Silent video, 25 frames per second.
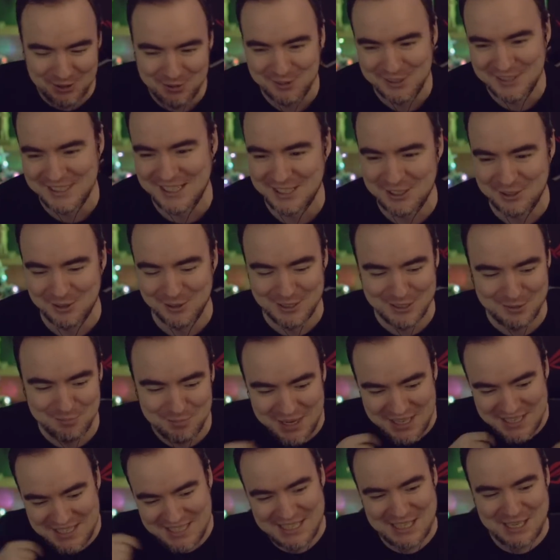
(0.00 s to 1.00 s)
Вот это вот с
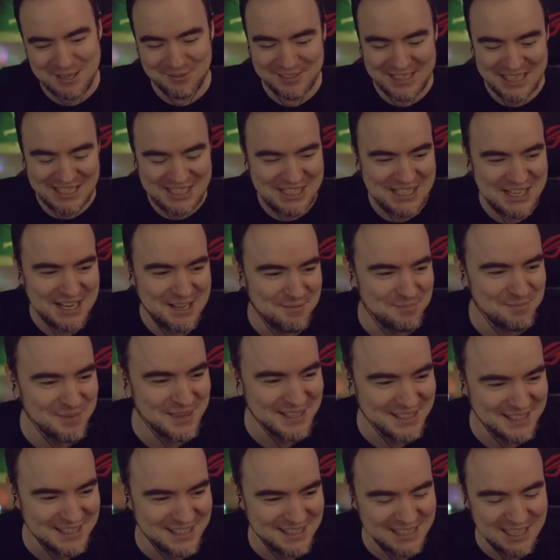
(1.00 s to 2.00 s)
бантиком на шее
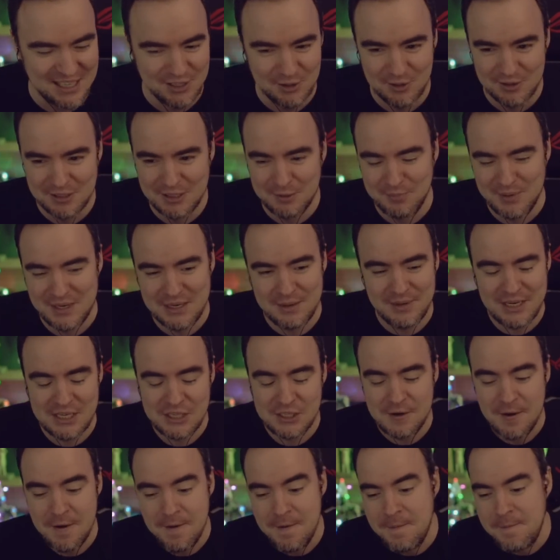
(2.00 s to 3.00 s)
бегает оно, а ну, ты
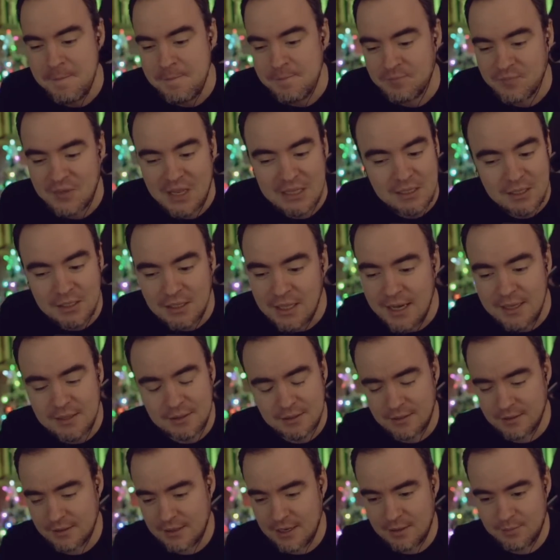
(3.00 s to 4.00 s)
понимаешь? Это
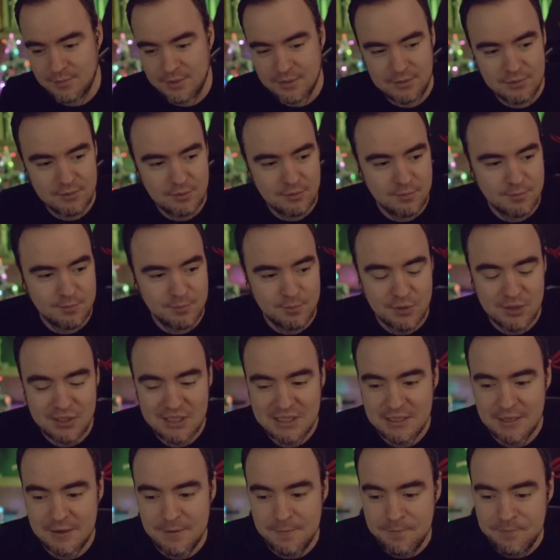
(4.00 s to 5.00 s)
ладно, как бы, ну,
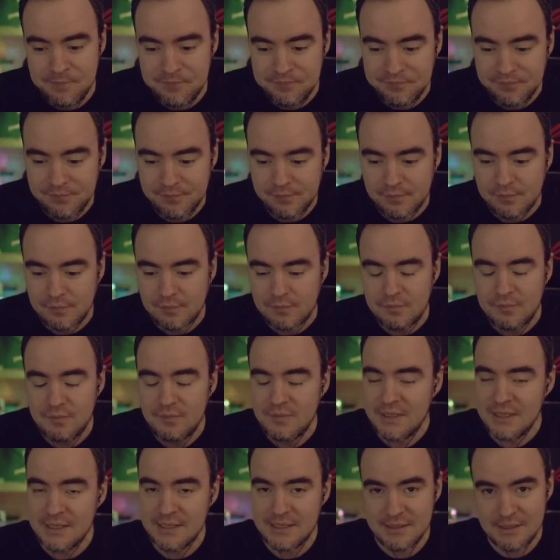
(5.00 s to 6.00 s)
просто
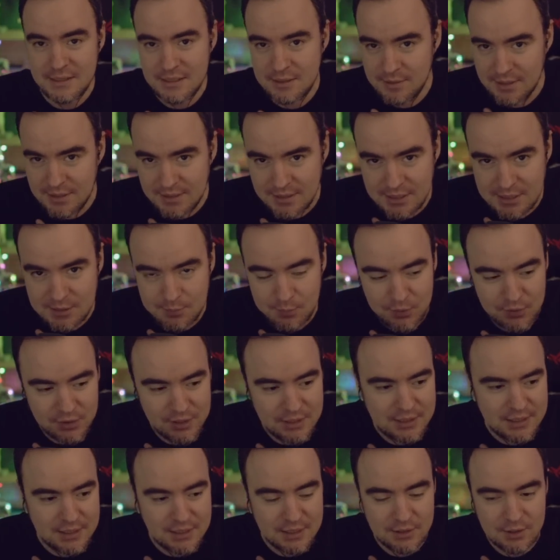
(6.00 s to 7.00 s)
Извините меня за
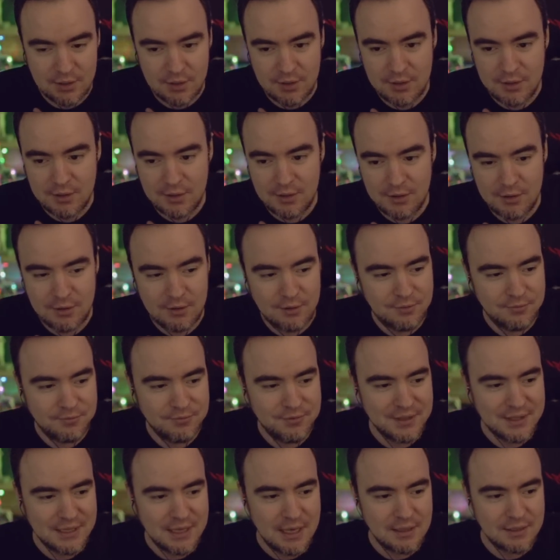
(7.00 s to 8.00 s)
спойлеры, но
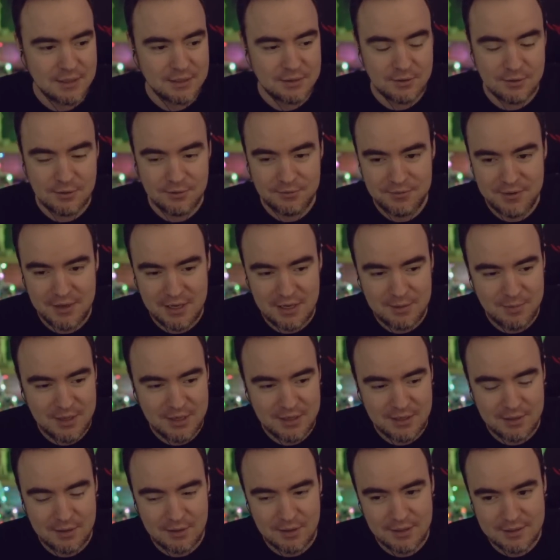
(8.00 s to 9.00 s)
финал этого
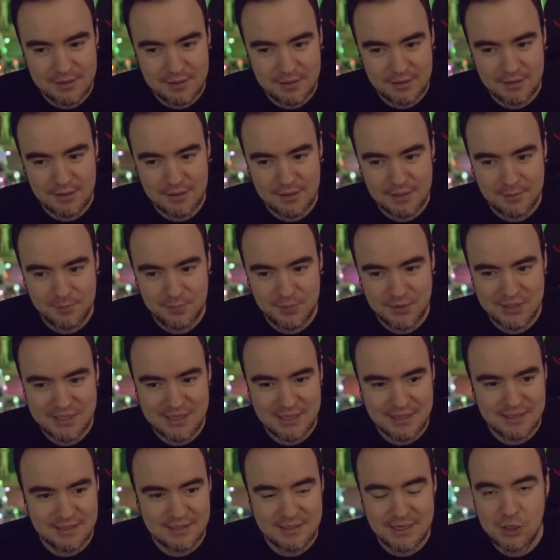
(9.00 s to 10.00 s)
фильма это, это просто,
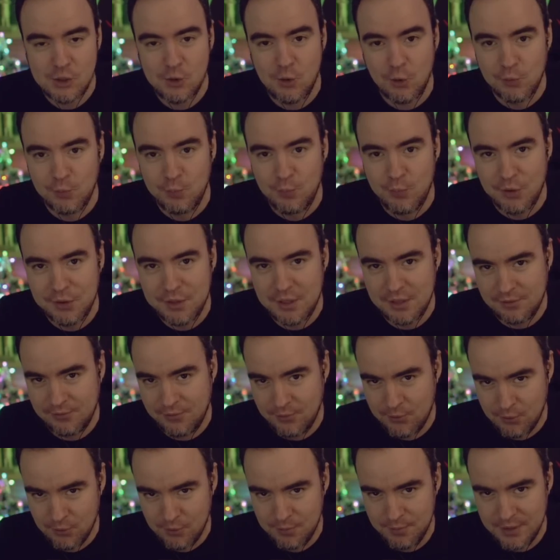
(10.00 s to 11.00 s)
ты знаешь, хот-покет в
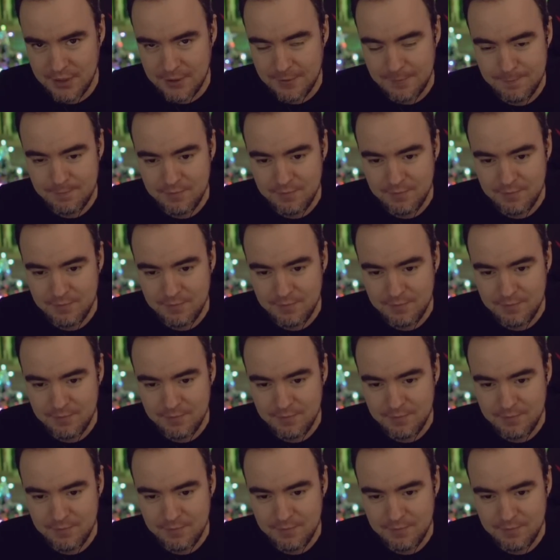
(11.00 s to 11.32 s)
кубе.